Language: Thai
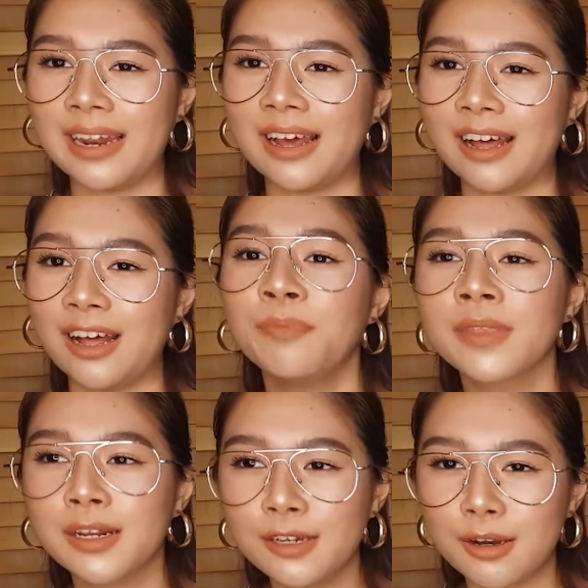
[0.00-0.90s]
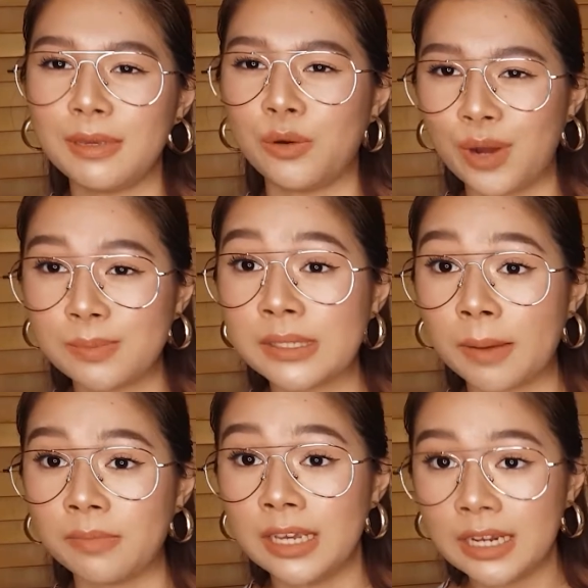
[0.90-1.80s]
นะคะถึงมีความ
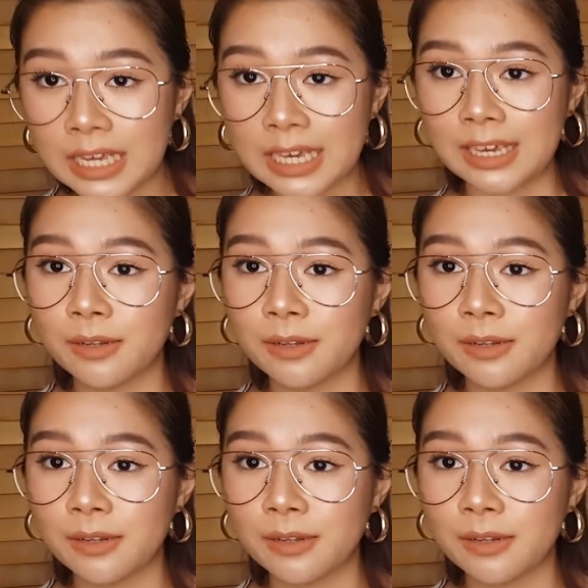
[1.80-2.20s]
จำที่ดี